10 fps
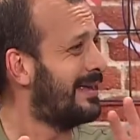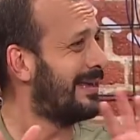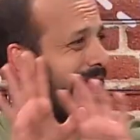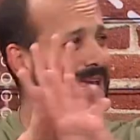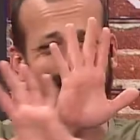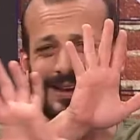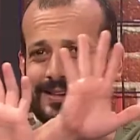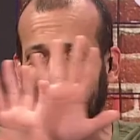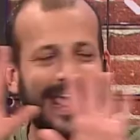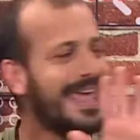que,
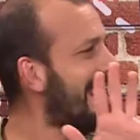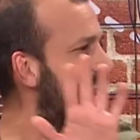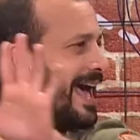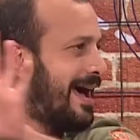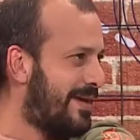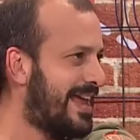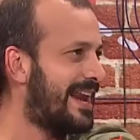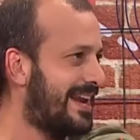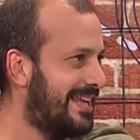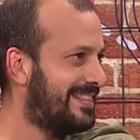dejen a
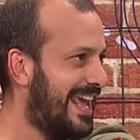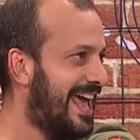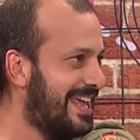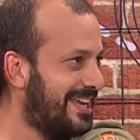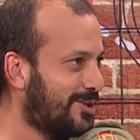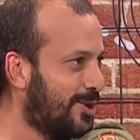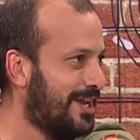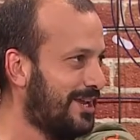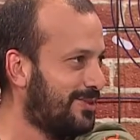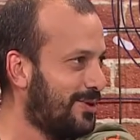marranetia ahí
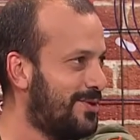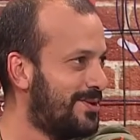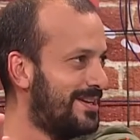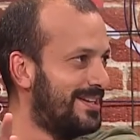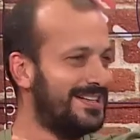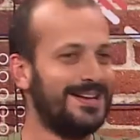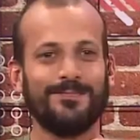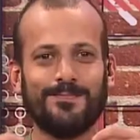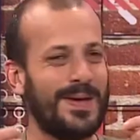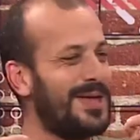solito.
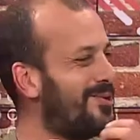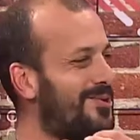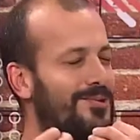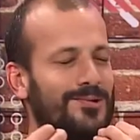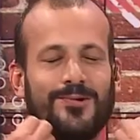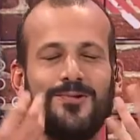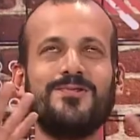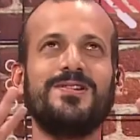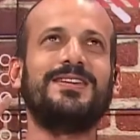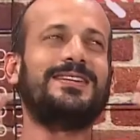Pero,
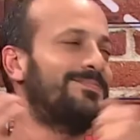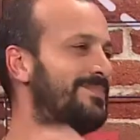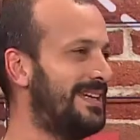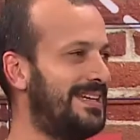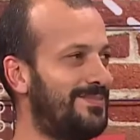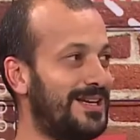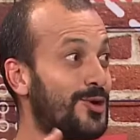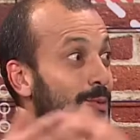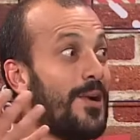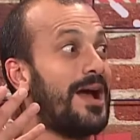uy, me,
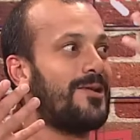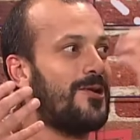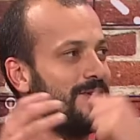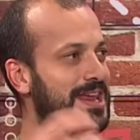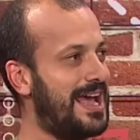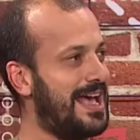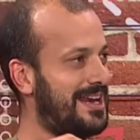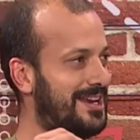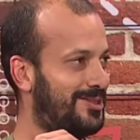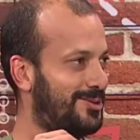supo a Gloria
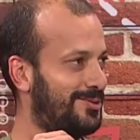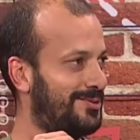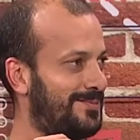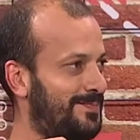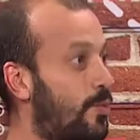Carito.